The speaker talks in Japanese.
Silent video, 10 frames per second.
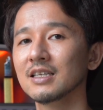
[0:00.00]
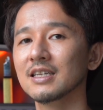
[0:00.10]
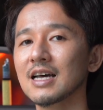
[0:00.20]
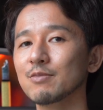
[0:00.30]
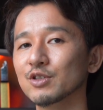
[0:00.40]

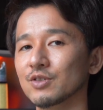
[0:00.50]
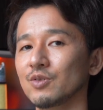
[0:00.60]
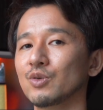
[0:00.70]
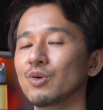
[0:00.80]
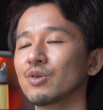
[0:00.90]
で多分そ
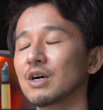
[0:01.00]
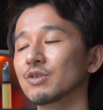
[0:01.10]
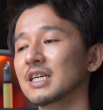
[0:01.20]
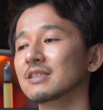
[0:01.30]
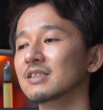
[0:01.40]
の動画を
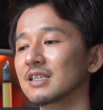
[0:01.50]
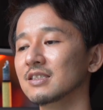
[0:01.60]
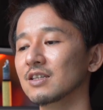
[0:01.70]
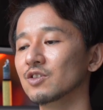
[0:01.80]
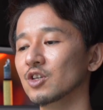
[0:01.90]
撮影し
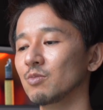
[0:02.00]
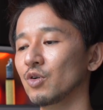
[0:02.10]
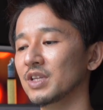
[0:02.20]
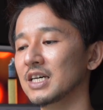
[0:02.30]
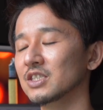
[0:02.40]
てる時
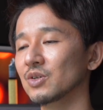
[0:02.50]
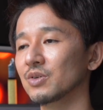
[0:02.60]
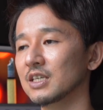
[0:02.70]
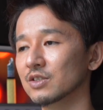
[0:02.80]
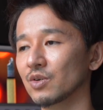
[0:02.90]
も同じよう
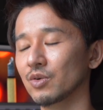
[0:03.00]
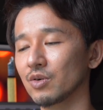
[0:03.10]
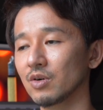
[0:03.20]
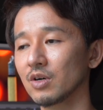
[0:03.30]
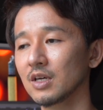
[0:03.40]
にそ
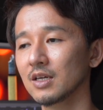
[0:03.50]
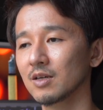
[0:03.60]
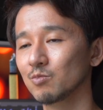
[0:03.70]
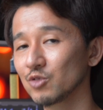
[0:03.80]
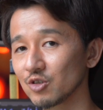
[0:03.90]
の
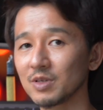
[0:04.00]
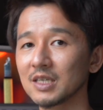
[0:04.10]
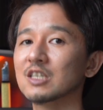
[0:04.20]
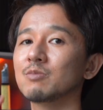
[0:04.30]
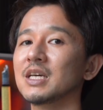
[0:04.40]

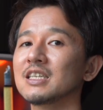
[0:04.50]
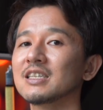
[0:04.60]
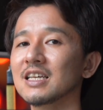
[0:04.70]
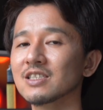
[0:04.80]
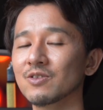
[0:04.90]

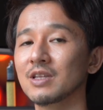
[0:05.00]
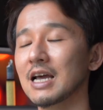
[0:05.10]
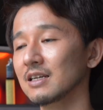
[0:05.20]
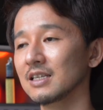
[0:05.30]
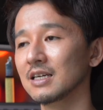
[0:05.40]
ムービングメディテーションで
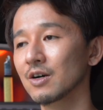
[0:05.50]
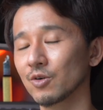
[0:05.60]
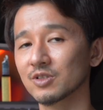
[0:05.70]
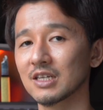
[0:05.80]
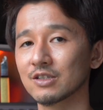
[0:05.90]
あり、
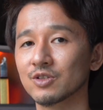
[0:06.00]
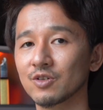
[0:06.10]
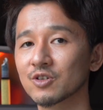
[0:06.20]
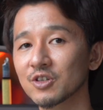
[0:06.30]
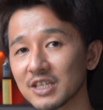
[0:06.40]
おそらくそ
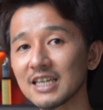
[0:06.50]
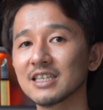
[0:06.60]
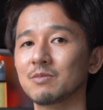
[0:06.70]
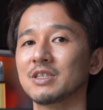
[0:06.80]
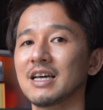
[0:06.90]
の
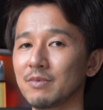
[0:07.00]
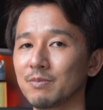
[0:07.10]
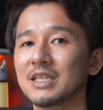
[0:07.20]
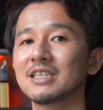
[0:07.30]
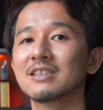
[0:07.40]
クリエイティブな
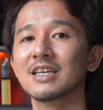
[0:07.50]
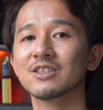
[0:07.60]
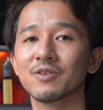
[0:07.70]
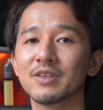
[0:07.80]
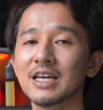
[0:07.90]

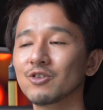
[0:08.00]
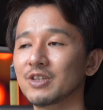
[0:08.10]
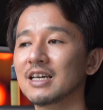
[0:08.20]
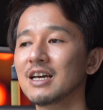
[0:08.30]
メディテーションなので、